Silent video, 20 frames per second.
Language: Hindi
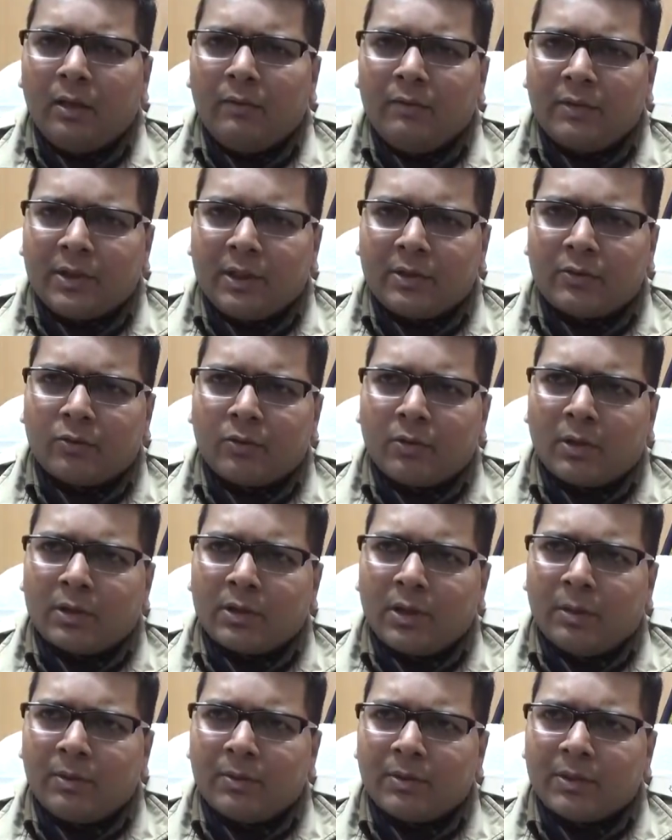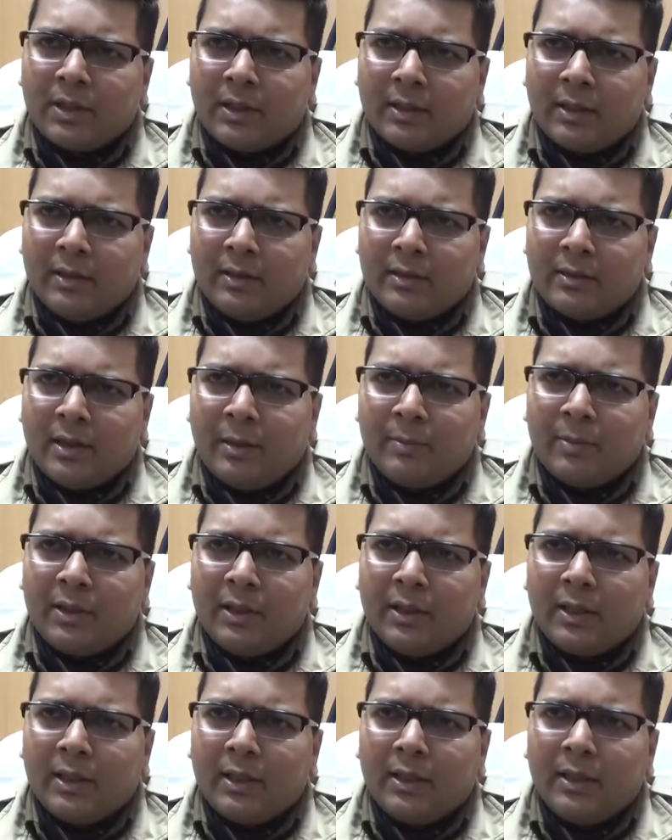विशेष सुरक्षा व्यवस्था के इंतजाम
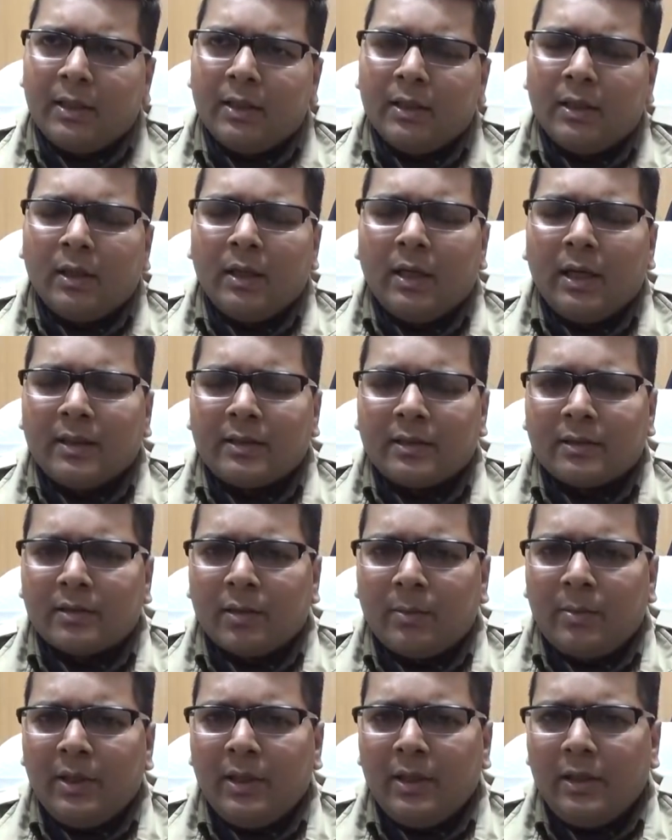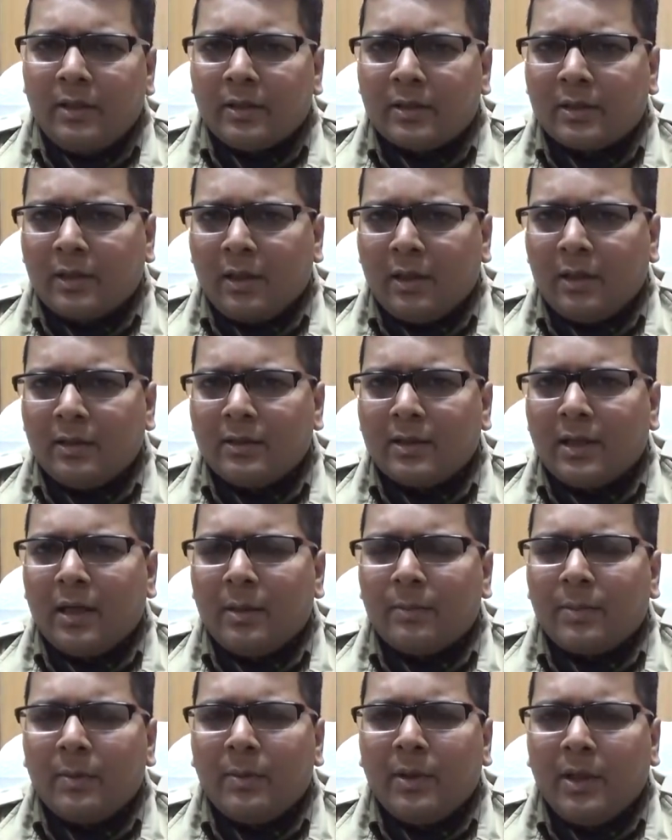किए गए हैं ऐसे सभी स्थल
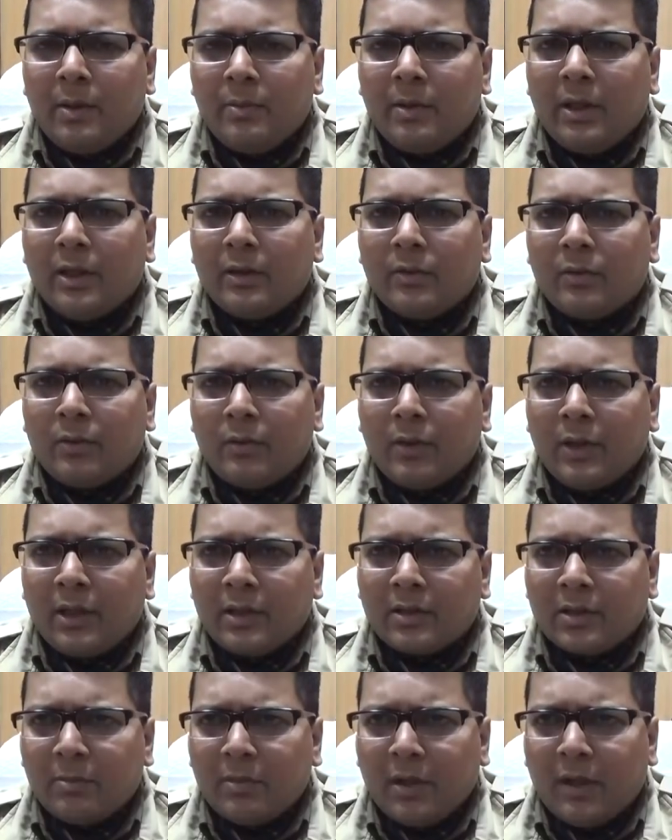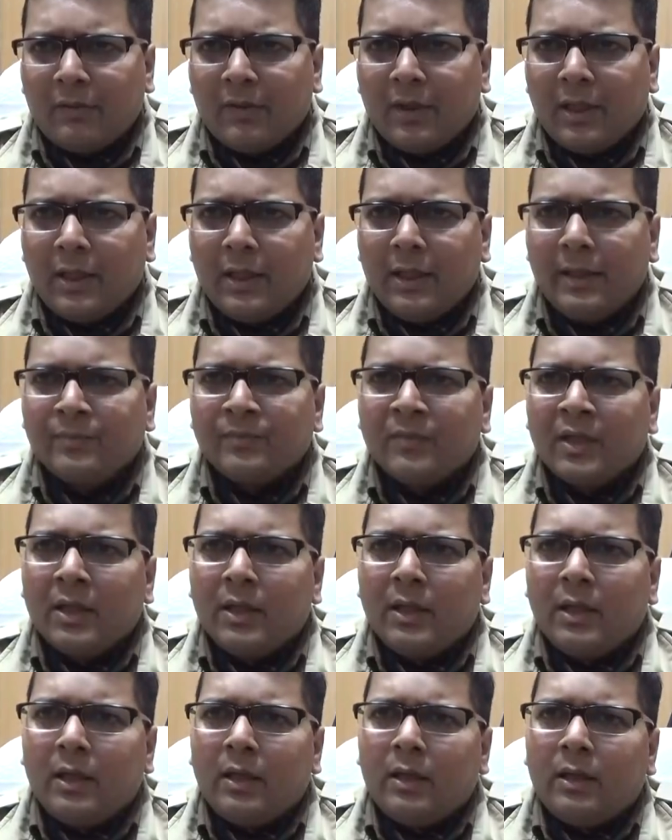जहां पे भीड़ भाड़ होने की संभावना है
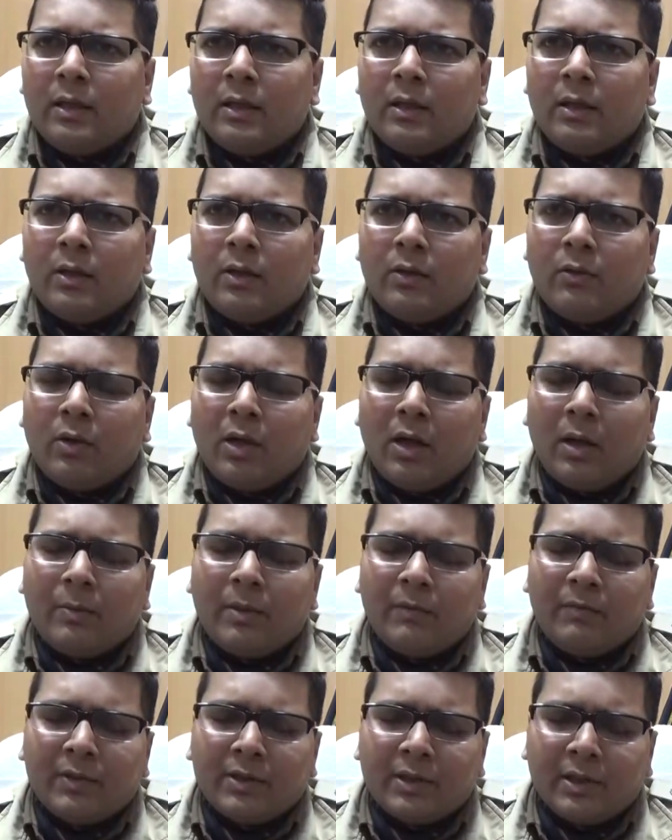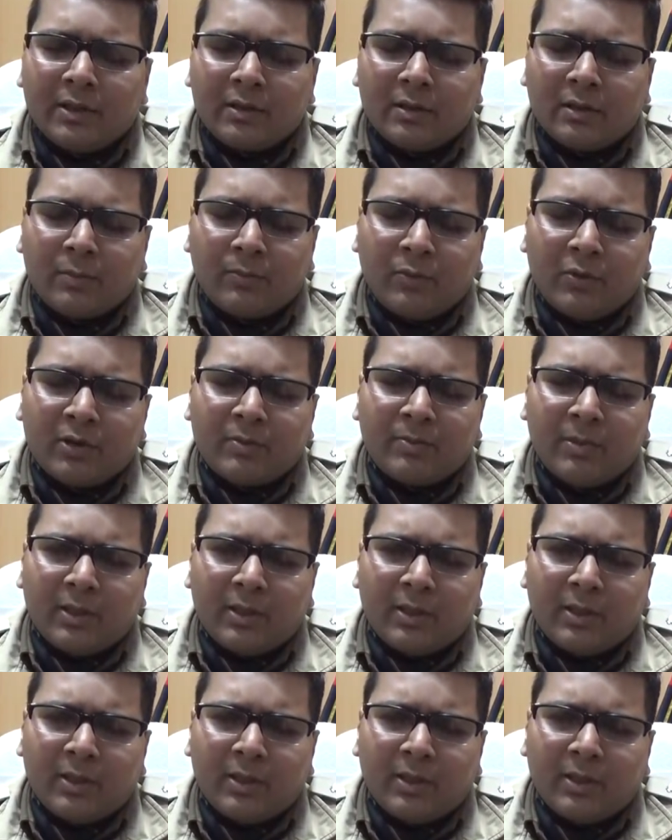वहां पे विशेष पुलिस